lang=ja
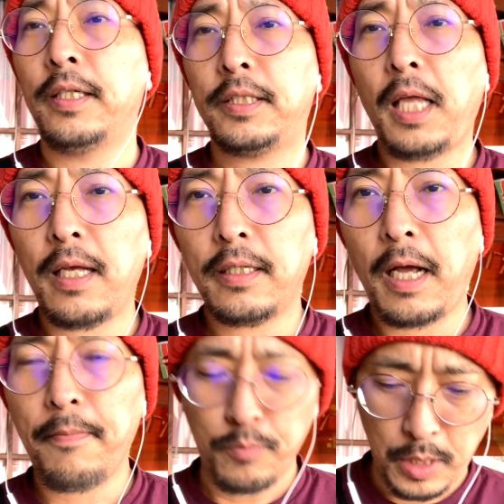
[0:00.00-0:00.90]
山
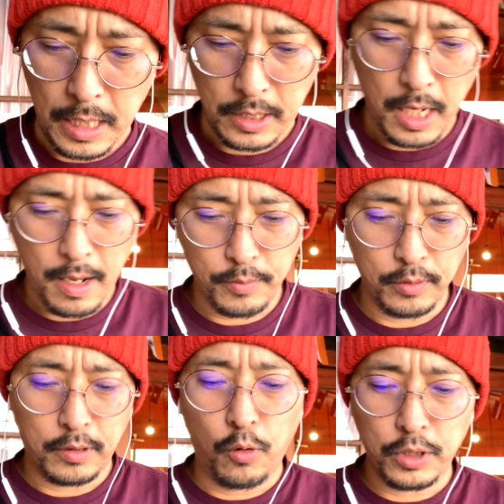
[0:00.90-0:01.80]
間部や西
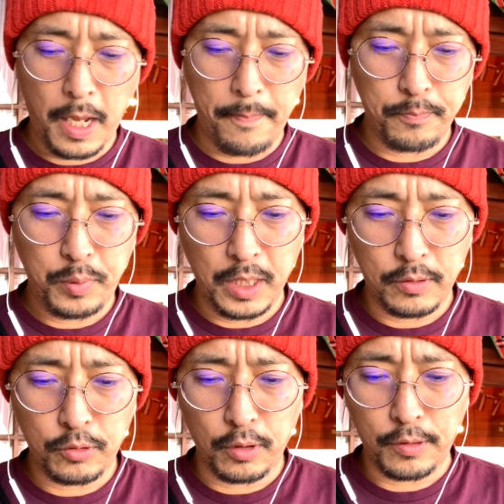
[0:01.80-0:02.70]
部、午前
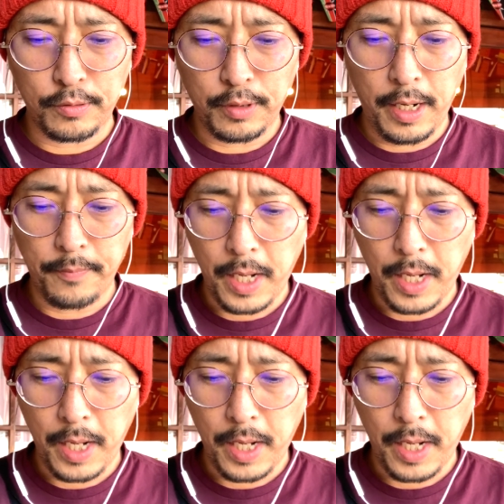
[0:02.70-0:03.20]
ピークということで、